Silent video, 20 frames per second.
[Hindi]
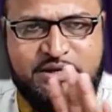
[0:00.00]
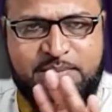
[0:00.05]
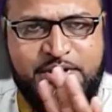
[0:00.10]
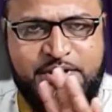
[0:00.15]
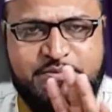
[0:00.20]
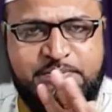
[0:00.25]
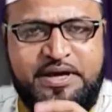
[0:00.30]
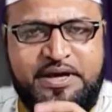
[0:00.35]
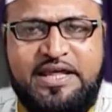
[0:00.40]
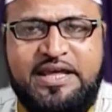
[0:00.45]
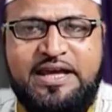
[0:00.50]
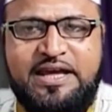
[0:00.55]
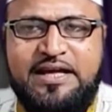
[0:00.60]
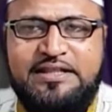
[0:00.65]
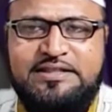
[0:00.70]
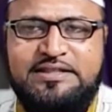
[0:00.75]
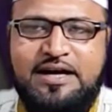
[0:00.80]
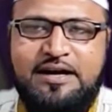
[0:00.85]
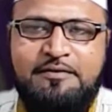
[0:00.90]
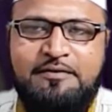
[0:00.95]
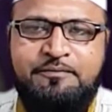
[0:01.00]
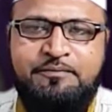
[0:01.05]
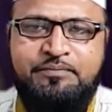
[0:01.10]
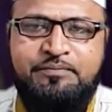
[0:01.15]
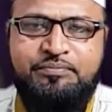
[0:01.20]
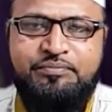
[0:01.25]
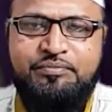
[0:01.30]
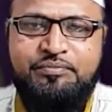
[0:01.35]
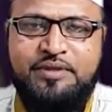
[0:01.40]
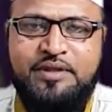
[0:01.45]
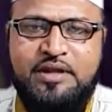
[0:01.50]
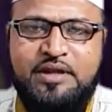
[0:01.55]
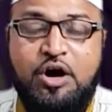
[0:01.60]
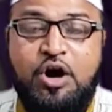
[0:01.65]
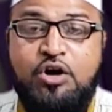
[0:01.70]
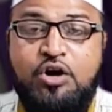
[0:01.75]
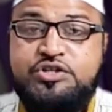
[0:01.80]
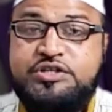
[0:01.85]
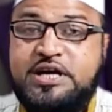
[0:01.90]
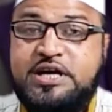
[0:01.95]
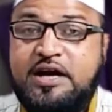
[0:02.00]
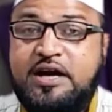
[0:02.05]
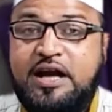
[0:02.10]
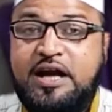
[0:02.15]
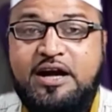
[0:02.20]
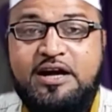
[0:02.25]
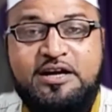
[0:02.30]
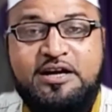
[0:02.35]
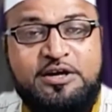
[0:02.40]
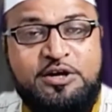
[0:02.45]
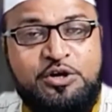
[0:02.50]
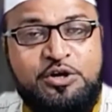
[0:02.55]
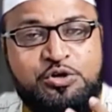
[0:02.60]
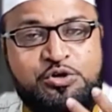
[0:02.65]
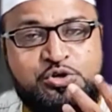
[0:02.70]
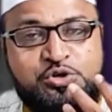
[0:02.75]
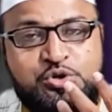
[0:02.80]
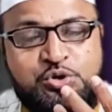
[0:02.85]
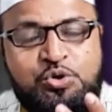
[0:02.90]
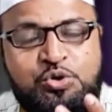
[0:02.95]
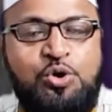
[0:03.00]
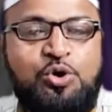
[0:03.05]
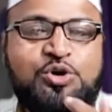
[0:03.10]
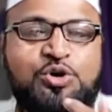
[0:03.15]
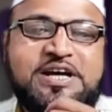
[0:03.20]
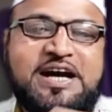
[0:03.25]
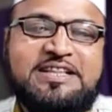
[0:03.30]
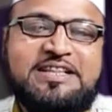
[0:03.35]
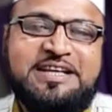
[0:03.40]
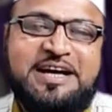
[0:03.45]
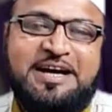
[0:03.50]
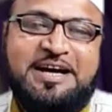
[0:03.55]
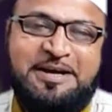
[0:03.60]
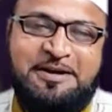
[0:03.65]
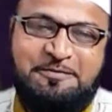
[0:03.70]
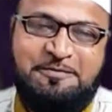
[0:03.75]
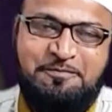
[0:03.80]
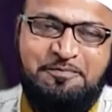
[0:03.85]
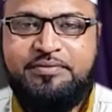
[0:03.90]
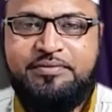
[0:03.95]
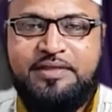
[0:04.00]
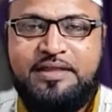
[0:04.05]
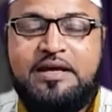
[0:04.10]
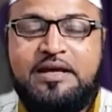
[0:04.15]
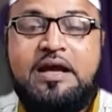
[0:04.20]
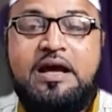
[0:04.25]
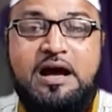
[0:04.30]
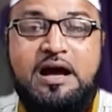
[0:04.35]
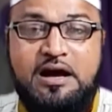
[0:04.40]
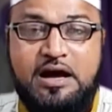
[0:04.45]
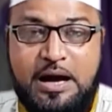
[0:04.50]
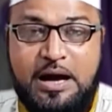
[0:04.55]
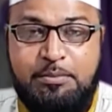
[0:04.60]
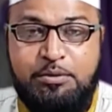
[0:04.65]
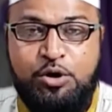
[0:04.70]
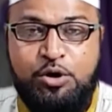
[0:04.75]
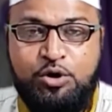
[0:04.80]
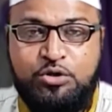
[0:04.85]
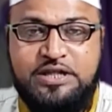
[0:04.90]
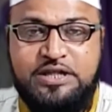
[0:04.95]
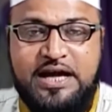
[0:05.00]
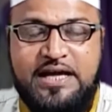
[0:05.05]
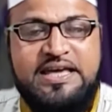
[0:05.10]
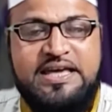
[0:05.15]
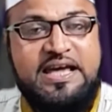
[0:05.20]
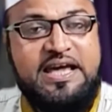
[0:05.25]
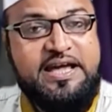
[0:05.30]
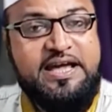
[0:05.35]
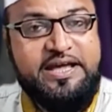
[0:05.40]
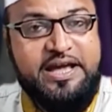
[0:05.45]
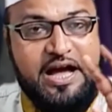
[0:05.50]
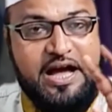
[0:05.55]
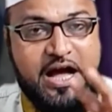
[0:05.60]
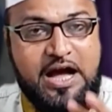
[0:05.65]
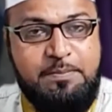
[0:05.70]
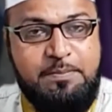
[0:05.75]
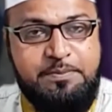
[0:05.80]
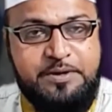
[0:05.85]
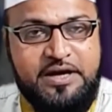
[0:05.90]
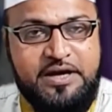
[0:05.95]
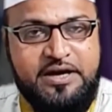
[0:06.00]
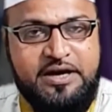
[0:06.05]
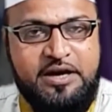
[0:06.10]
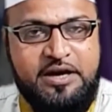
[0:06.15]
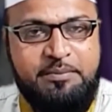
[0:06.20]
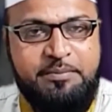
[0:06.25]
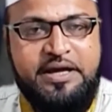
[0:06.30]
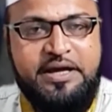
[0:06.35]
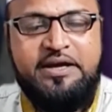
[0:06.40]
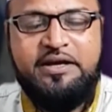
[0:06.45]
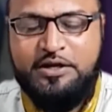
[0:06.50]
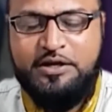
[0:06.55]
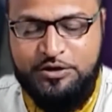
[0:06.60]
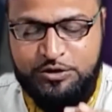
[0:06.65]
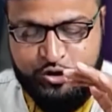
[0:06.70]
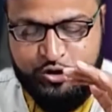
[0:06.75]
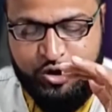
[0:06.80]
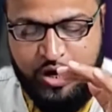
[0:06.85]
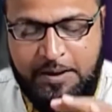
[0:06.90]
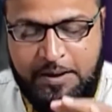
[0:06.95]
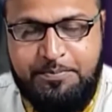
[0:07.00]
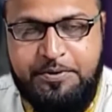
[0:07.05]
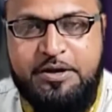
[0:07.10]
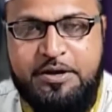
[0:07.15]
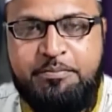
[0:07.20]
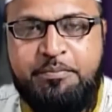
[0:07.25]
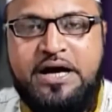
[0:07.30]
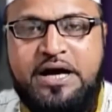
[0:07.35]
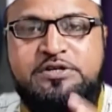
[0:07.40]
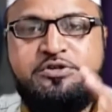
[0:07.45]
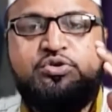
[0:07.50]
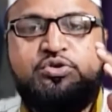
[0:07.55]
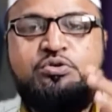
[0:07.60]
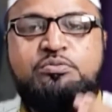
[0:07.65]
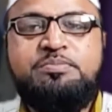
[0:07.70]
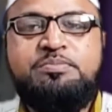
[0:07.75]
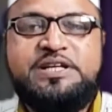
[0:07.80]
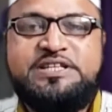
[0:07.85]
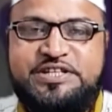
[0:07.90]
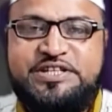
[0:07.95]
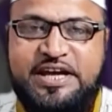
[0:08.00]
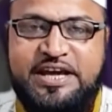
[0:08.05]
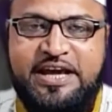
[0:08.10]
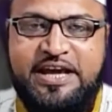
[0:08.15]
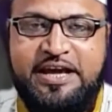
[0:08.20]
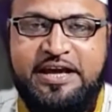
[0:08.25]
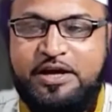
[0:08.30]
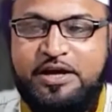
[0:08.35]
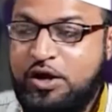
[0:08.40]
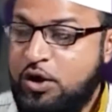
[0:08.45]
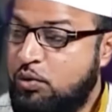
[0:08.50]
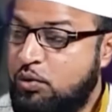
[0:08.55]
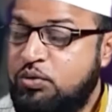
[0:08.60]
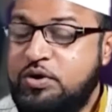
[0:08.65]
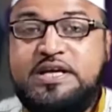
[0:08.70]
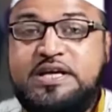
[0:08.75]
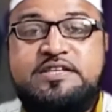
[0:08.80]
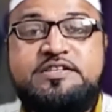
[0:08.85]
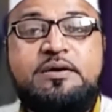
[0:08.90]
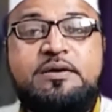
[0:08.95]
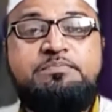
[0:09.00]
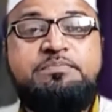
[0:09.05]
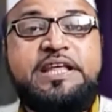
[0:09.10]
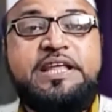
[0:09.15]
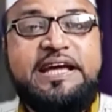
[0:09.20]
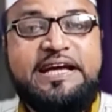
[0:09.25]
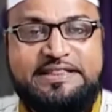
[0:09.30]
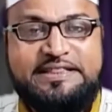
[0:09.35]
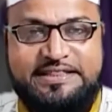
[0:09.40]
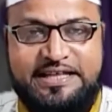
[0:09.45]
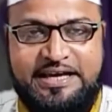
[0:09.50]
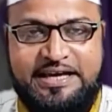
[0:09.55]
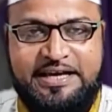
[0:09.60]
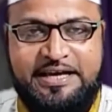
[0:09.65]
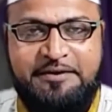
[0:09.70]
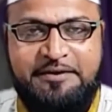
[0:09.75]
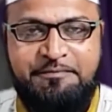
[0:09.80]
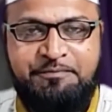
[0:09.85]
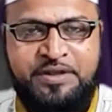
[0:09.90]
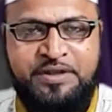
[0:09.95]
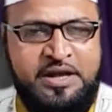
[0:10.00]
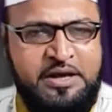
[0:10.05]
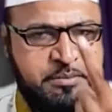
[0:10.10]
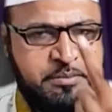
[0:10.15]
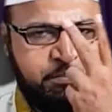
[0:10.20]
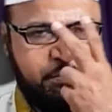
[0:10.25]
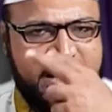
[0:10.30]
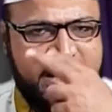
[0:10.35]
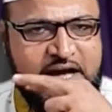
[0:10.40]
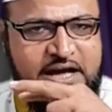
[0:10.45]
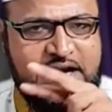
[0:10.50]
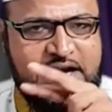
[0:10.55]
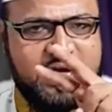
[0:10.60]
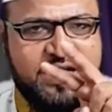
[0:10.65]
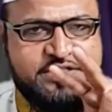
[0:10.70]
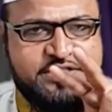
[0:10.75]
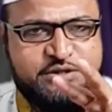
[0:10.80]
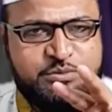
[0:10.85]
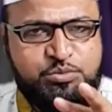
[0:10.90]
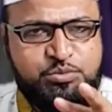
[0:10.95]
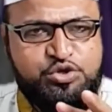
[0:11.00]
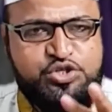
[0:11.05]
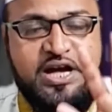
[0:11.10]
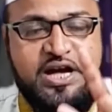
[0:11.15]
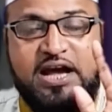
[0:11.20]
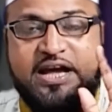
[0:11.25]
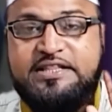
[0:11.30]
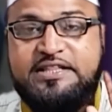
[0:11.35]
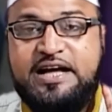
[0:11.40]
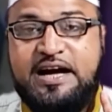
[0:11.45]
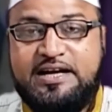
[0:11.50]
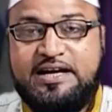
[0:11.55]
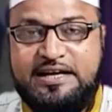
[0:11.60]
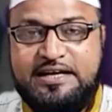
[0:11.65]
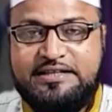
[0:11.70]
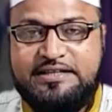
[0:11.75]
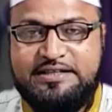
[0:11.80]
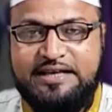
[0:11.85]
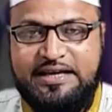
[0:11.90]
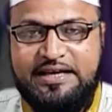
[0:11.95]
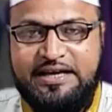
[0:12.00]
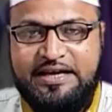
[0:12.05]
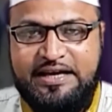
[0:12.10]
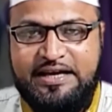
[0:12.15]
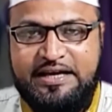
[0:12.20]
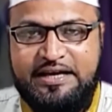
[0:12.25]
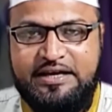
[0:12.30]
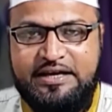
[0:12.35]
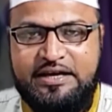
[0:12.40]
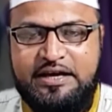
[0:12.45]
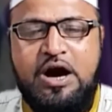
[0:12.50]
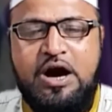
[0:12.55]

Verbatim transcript: समझ में नहीं आता और झगड़ा शुरू हो जाता है अब होता यह है कि आपके घर में जो आपके मासूम बच्चे हैं वो ये सब देखते हैं बर रास्त मुशाहिदा करते हैं